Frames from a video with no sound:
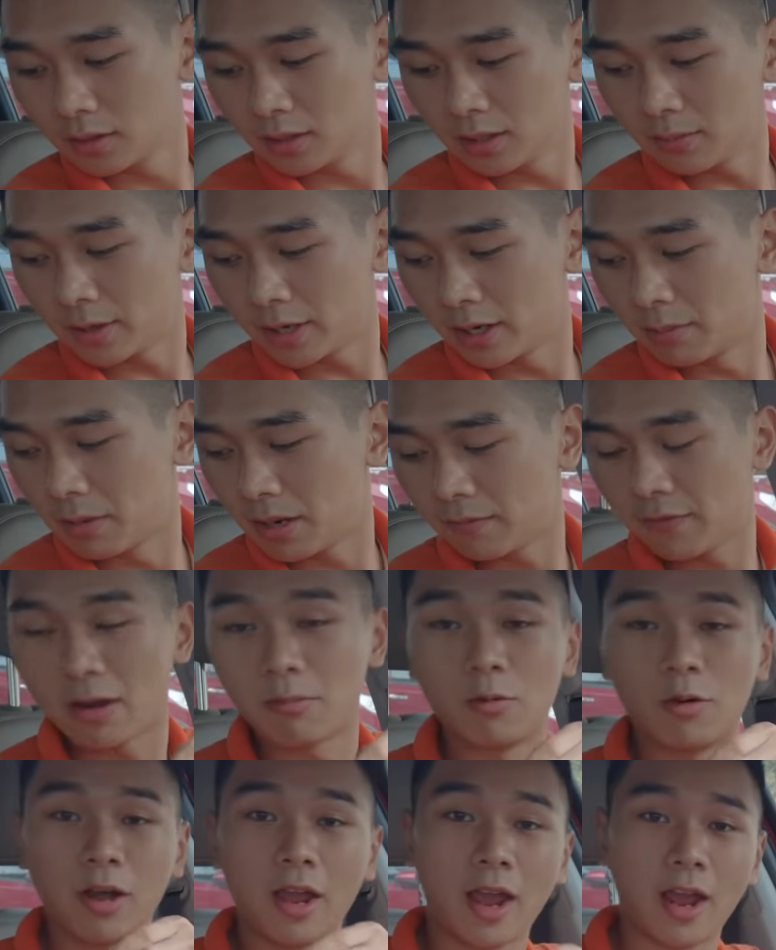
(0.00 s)
Nhưng mà nếu mà
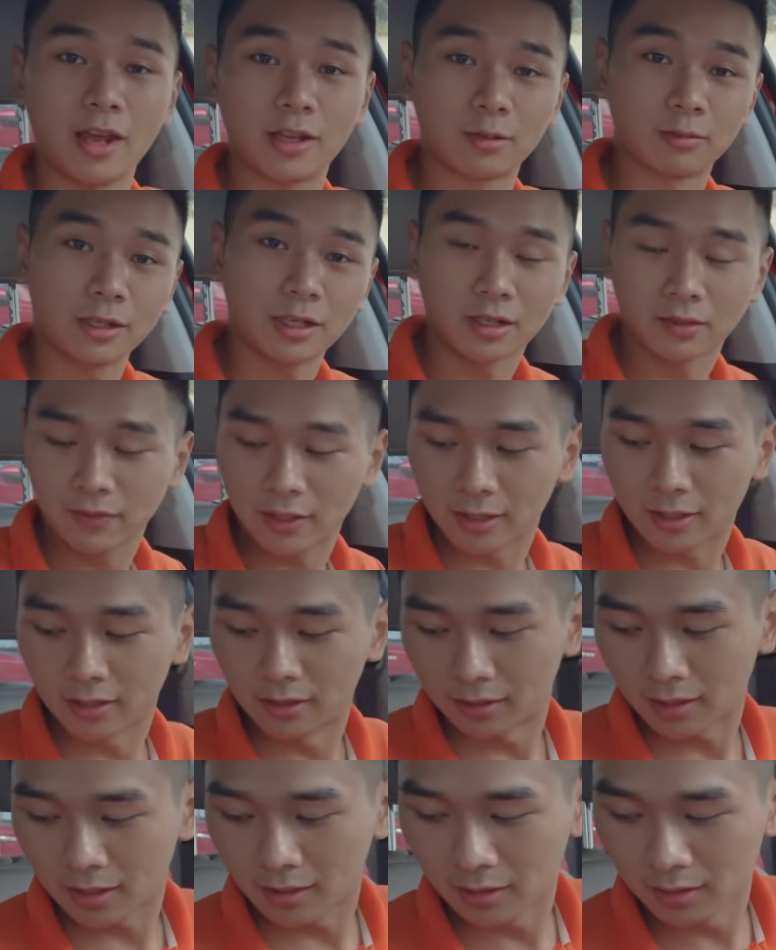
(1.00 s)
vào mùa hè thì chúng ta sẽ phải
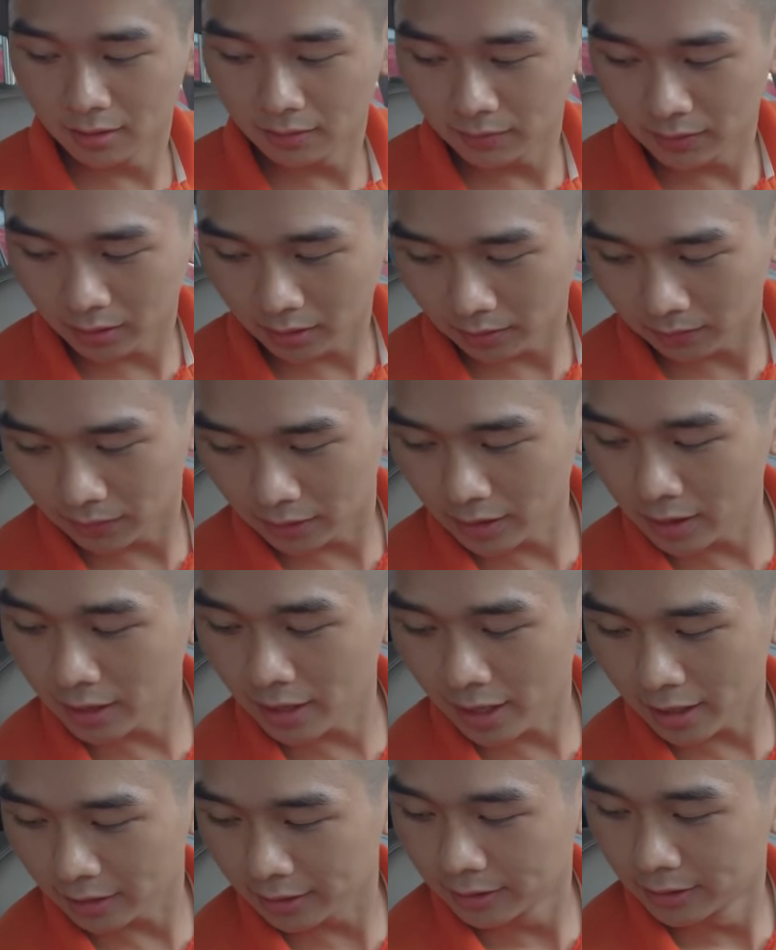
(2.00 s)
cẩn thận hơn với cái vấn đề
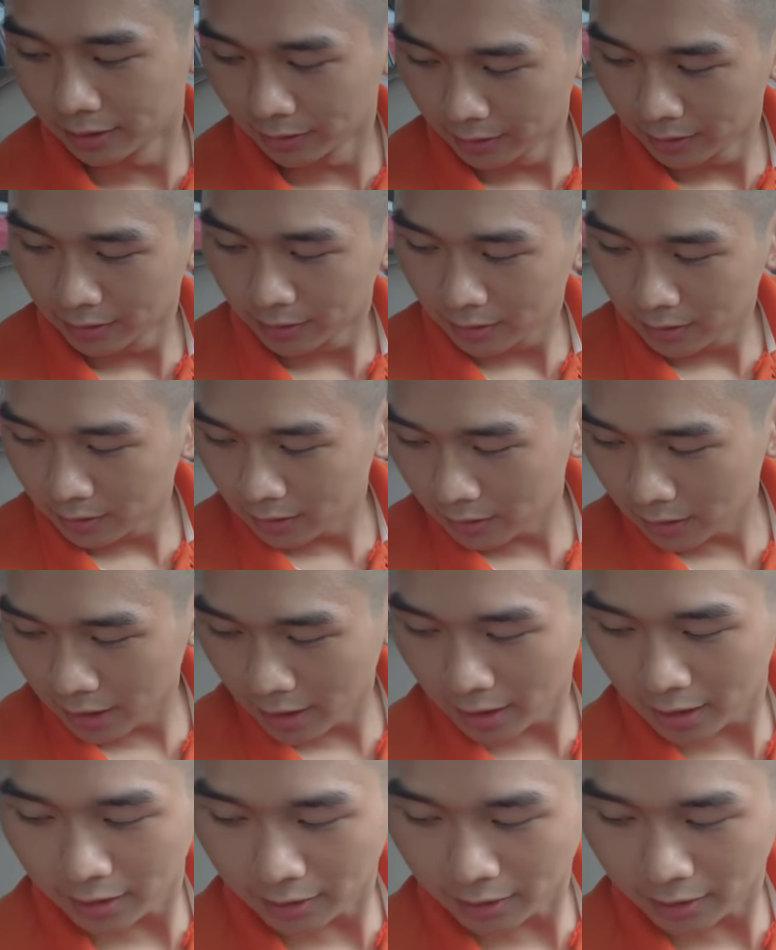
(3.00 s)
này. Ok.